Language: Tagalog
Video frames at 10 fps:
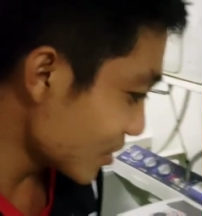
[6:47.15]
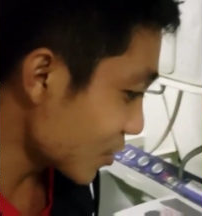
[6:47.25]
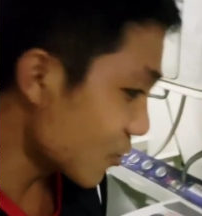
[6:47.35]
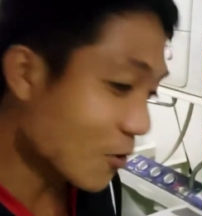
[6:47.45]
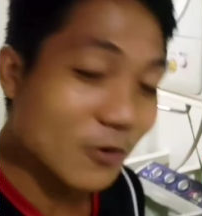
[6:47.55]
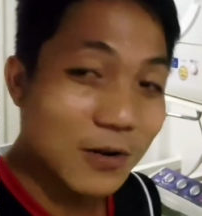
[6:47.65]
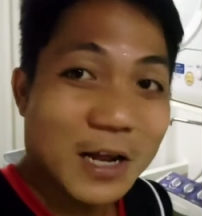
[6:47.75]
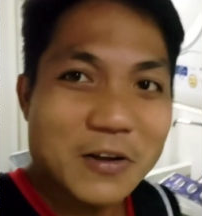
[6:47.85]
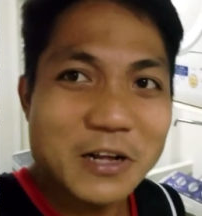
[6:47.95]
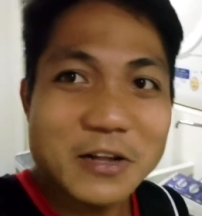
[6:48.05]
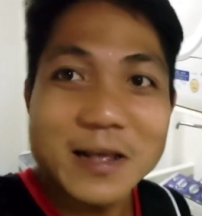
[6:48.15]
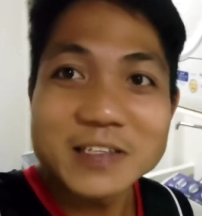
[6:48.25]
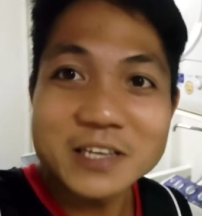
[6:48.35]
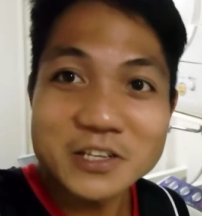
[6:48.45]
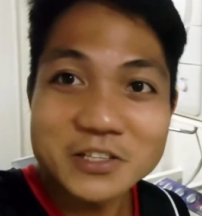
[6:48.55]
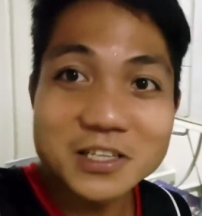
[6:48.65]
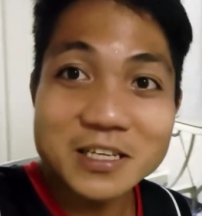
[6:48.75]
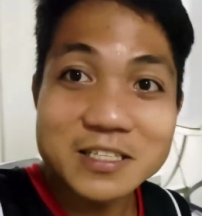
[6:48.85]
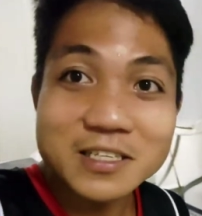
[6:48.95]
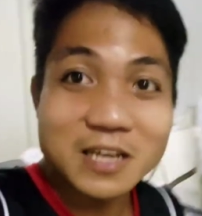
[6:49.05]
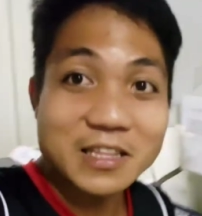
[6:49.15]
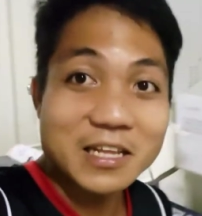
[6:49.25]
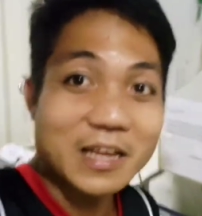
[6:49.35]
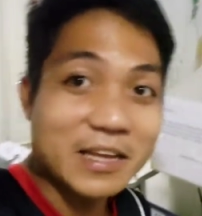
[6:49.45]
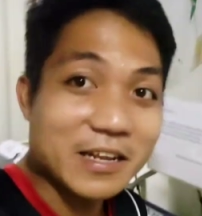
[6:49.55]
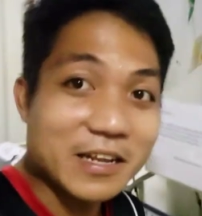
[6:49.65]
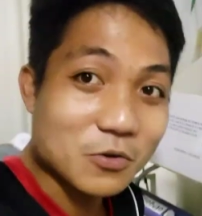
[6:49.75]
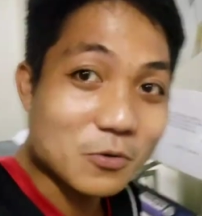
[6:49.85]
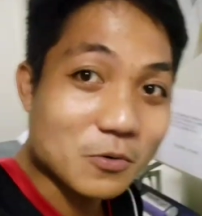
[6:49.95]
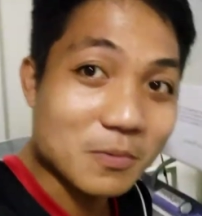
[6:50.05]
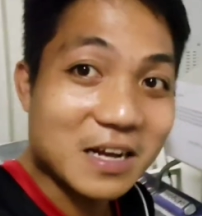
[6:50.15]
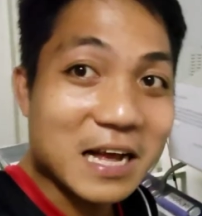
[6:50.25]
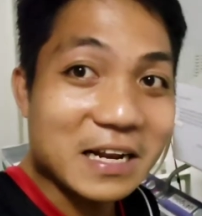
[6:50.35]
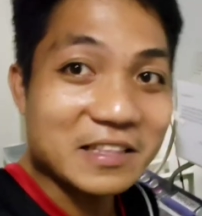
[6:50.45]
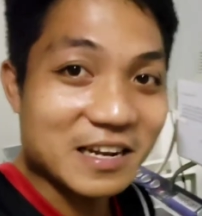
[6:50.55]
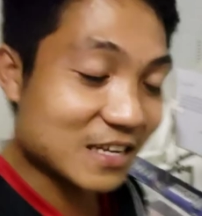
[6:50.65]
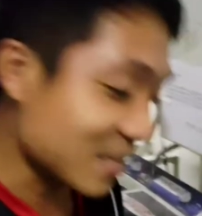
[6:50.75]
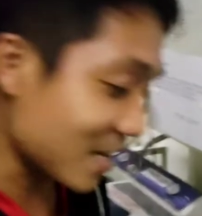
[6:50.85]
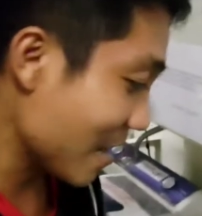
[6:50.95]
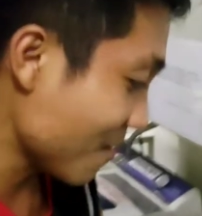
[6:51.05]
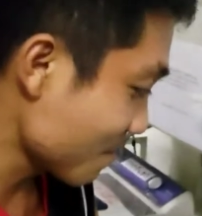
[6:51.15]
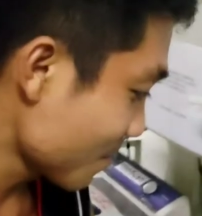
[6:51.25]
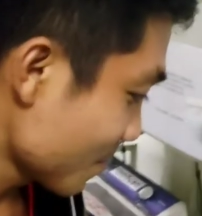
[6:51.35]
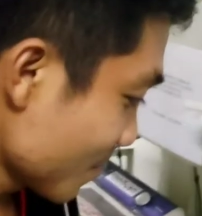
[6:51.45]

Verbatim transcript: So, lalo lalo na sa engine kasi sa kanila yan eh. So, magagalit talaga sila.